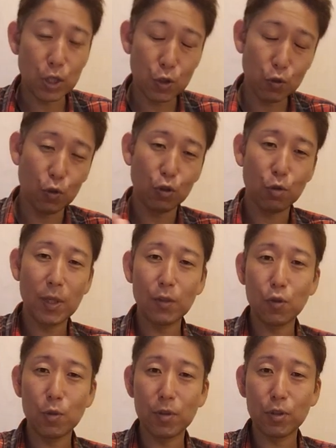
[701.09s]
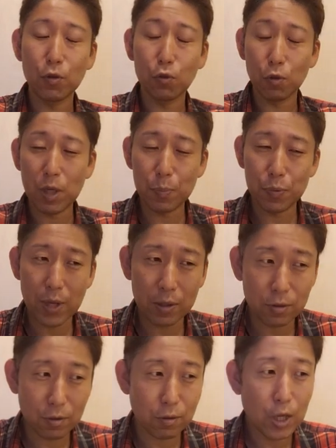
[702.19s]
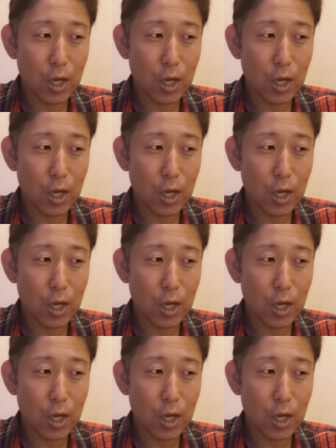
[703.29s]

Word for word: ギュッと詰まっておりますけどそれプラス